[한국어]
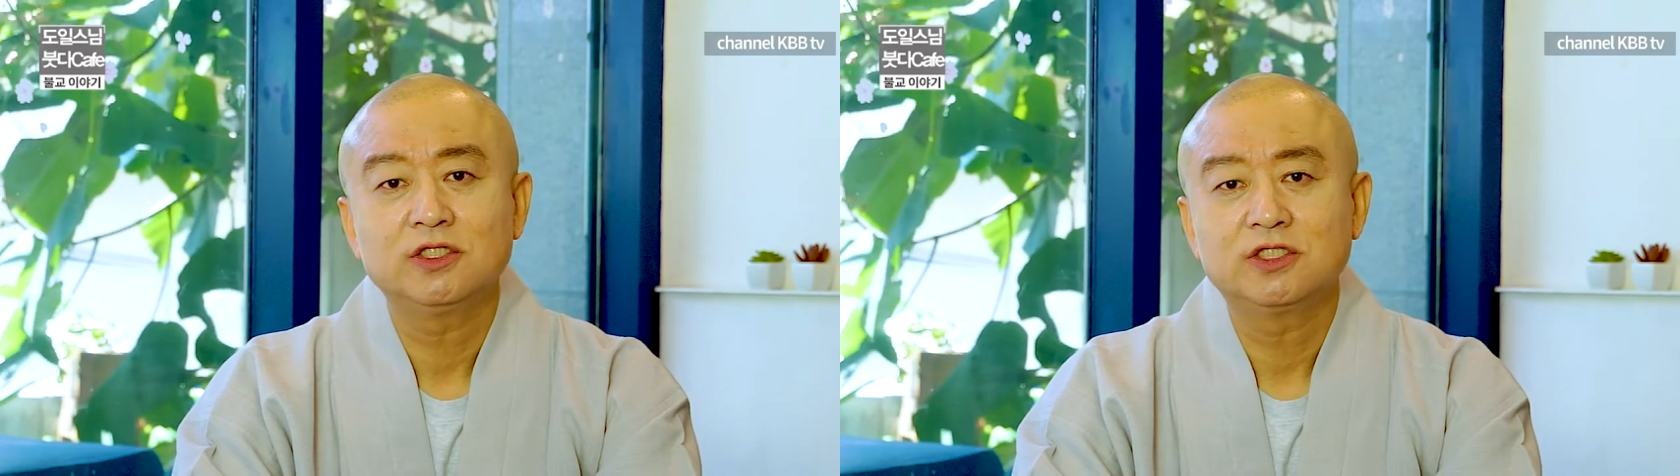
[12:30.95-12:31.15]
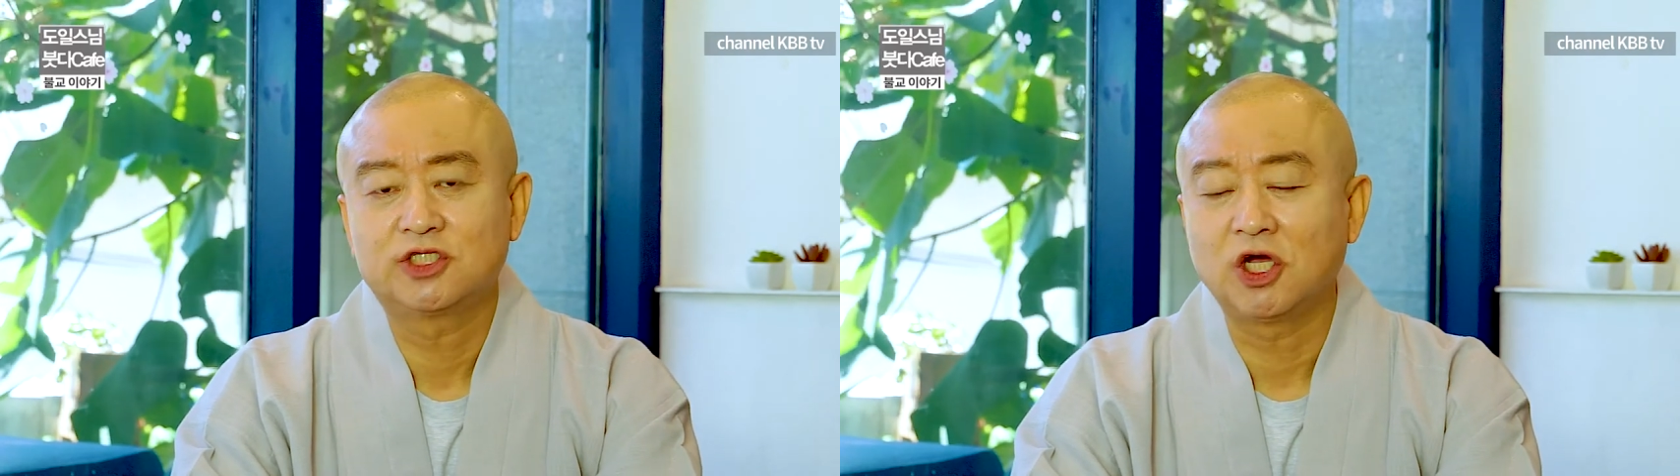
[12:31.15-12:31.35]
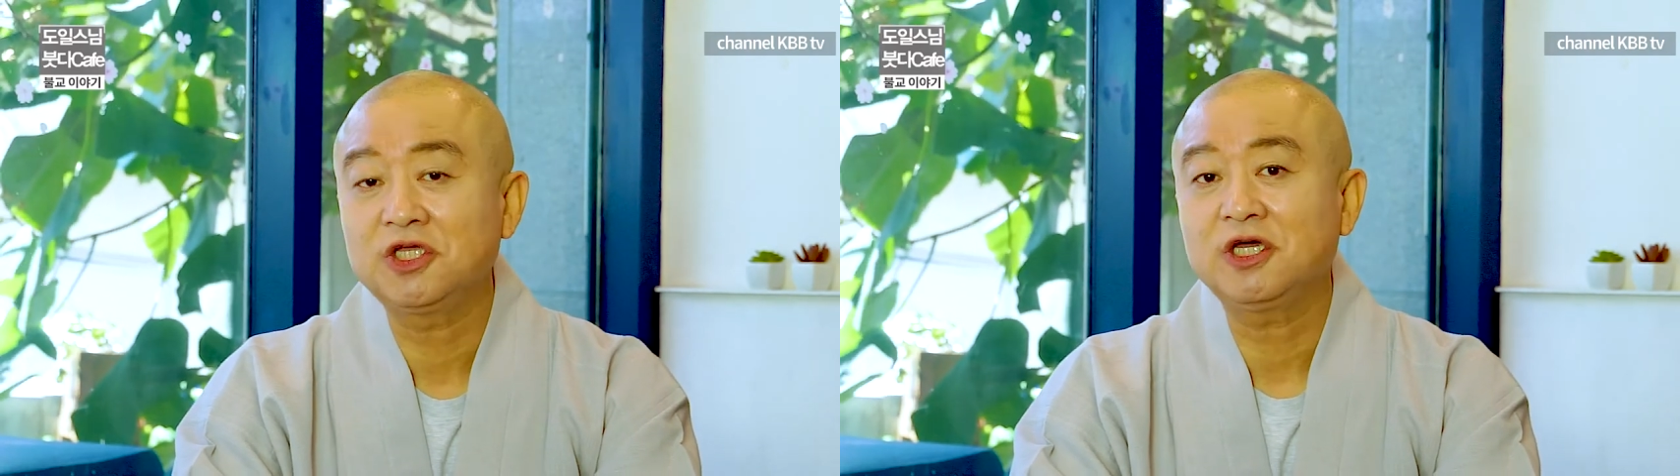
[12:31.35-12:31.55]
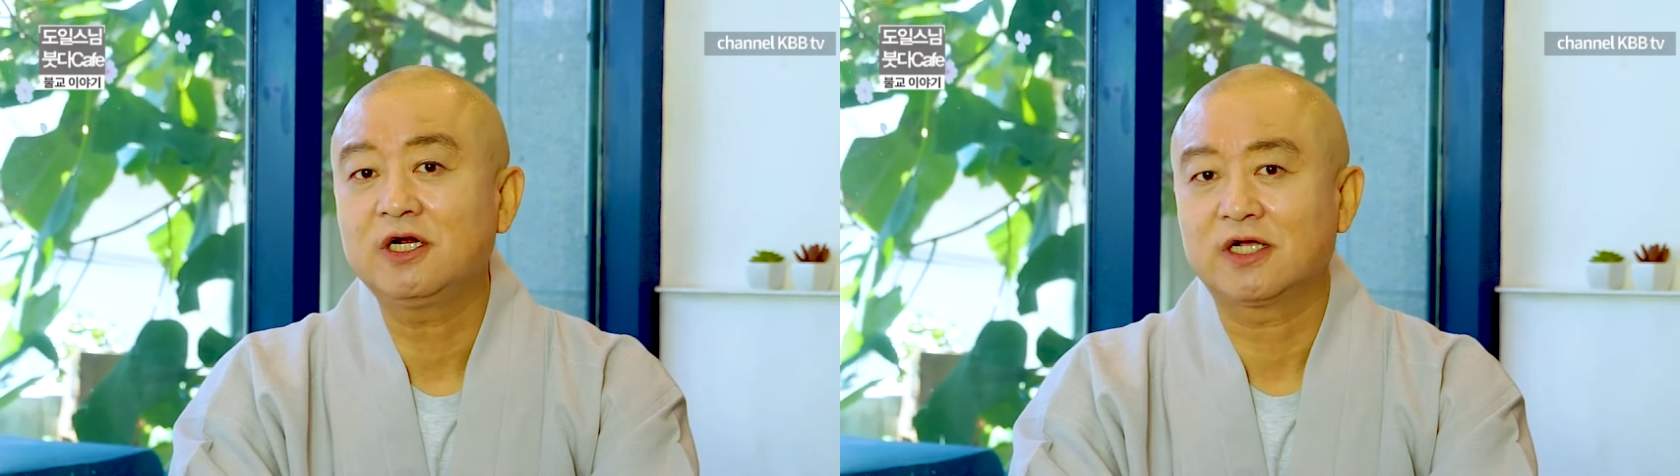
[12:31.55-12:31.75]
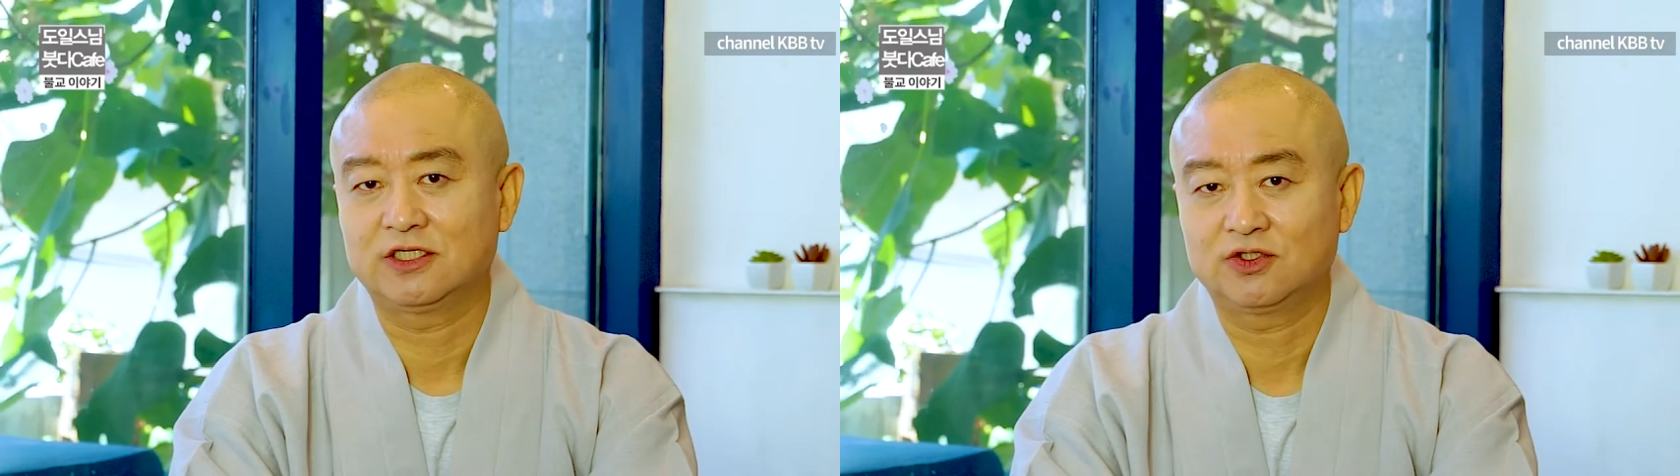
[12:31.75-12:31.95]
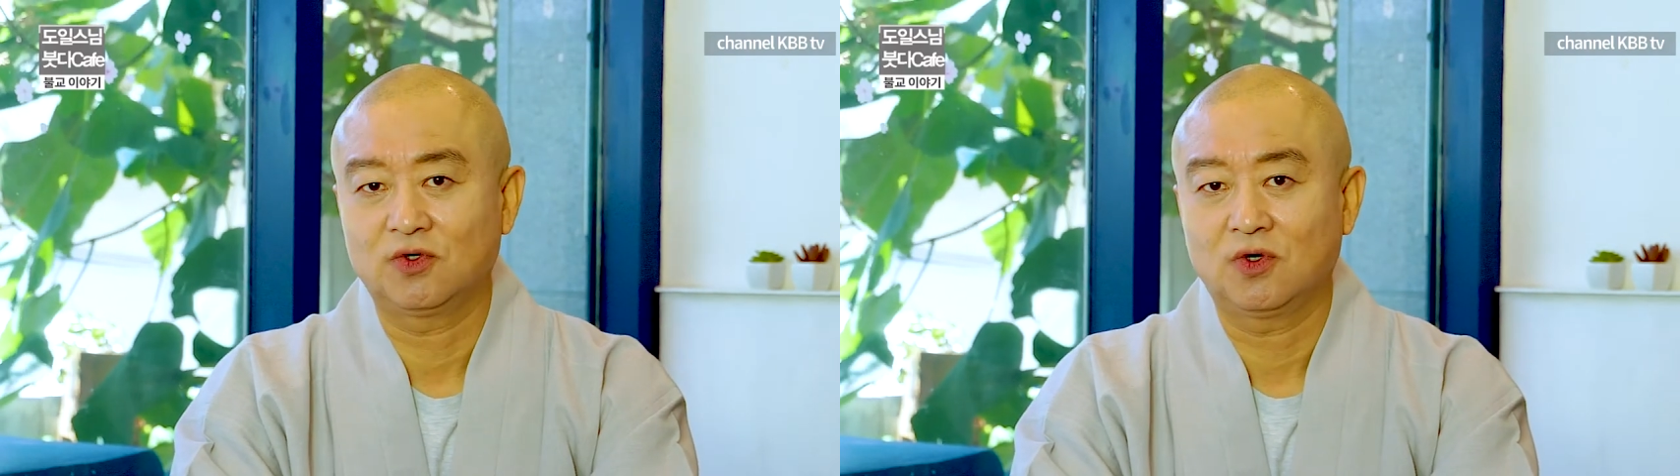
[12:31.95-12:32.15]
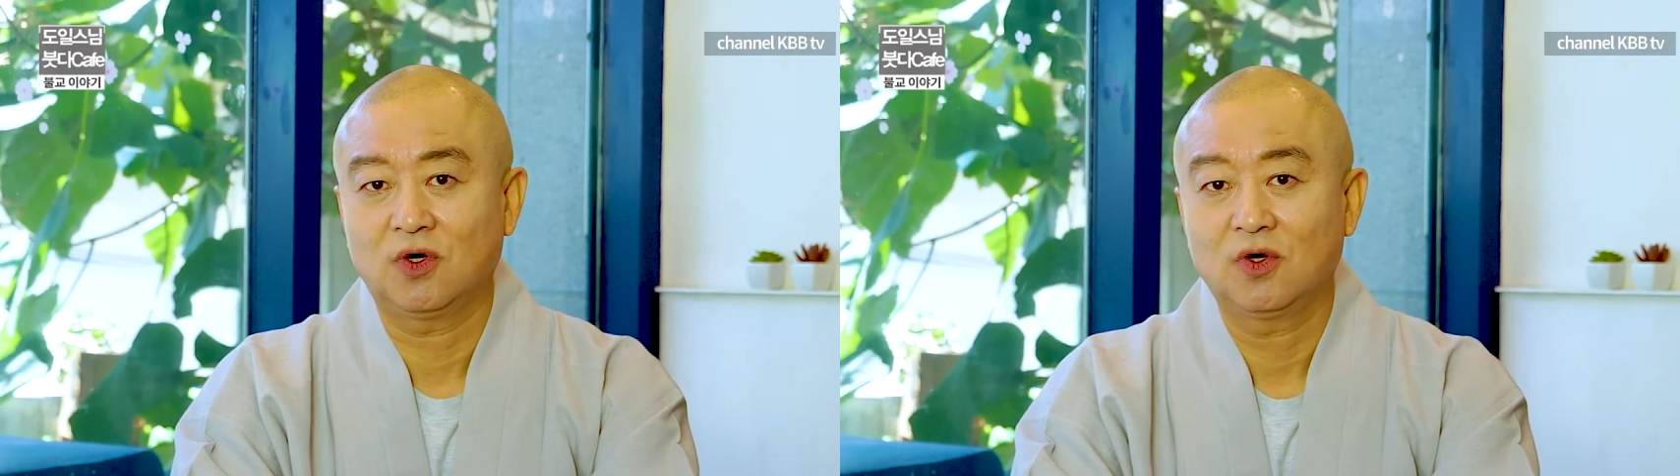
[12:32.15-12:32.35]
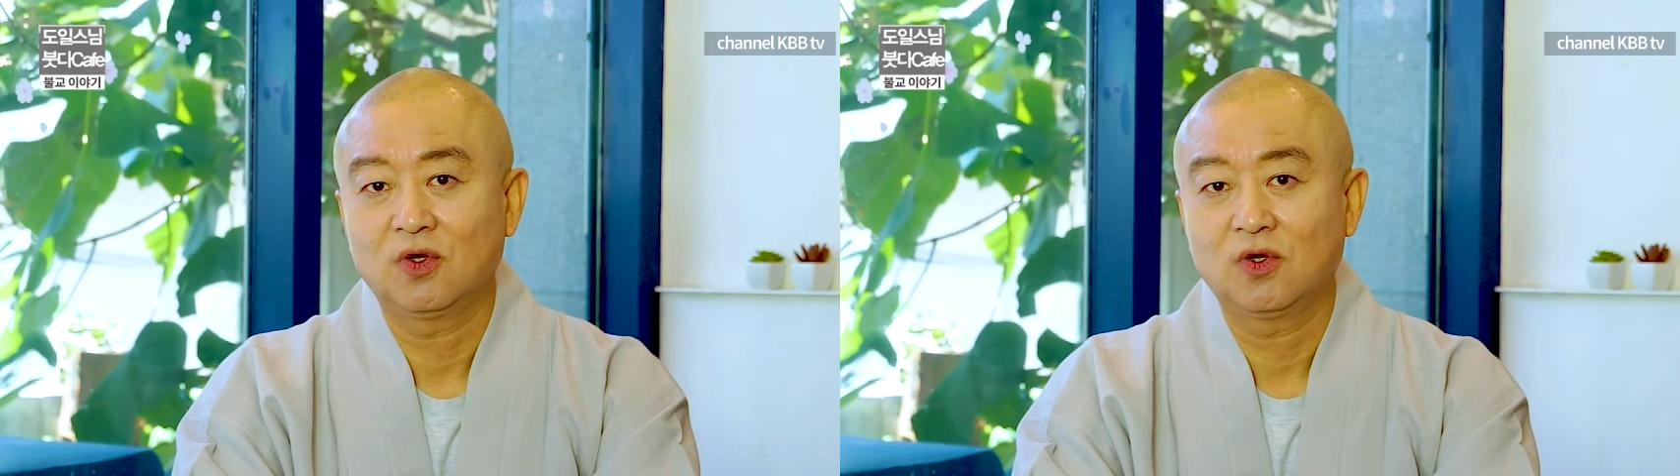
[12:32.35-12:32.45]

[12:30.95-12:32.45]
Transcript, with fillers: 정견을 가지고